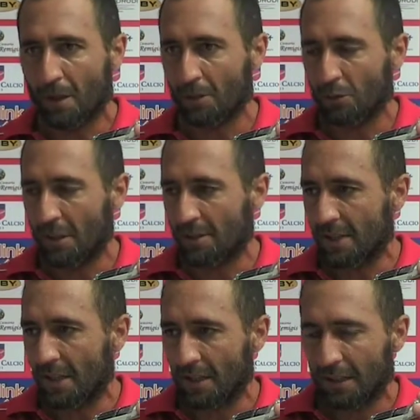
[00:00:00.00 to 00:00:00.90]
sugli
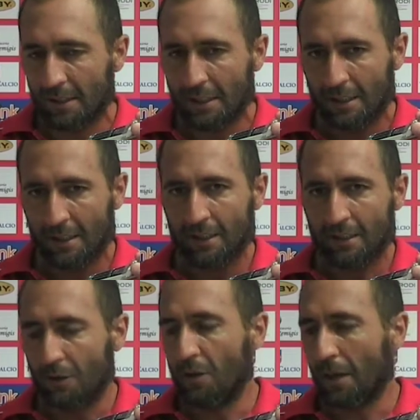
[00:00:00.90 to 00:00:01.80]
esterni
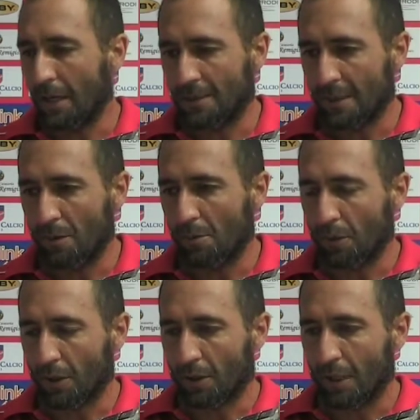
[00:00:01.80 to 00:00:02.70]
dove magari stavamo un
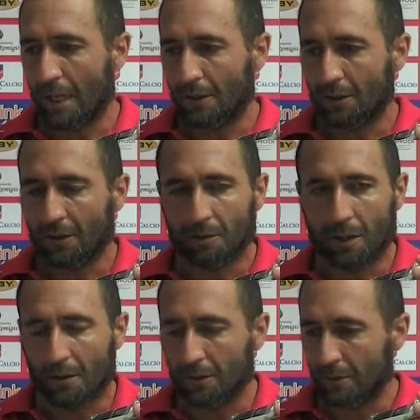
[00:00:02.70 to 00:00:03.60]
pochino calando
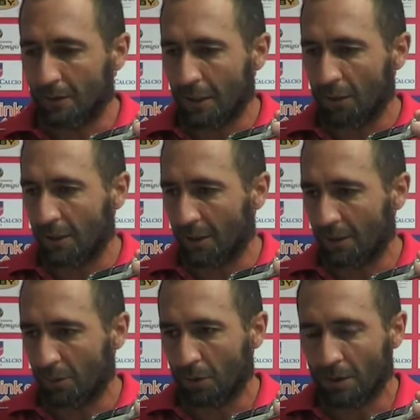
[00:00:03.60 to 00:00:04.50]
ma eh, in effetti
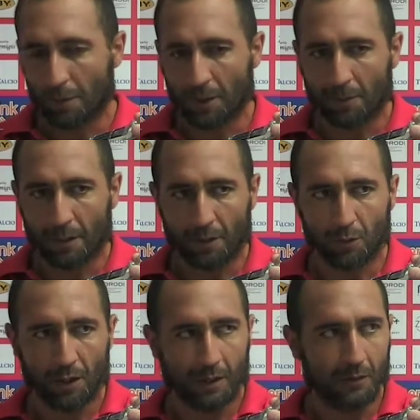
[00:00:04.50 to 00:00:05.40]
non potevamo cambiare
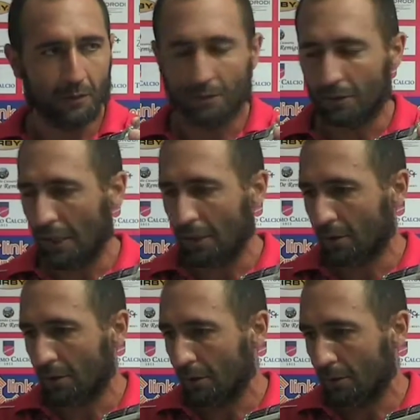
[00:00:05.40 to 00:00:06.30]
nulla in,
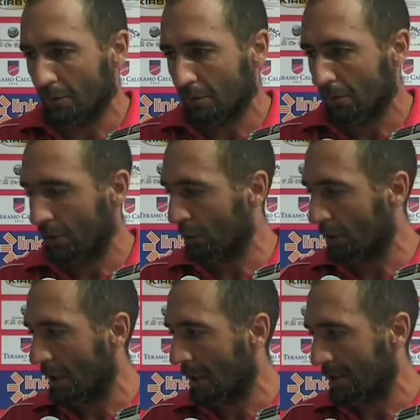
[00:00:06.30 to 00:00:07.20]
altro, in, in,
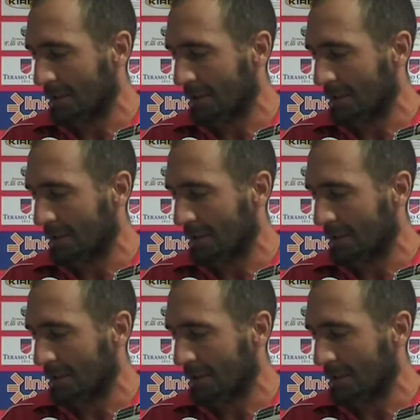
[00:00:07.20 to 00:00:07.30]
tutti gli altri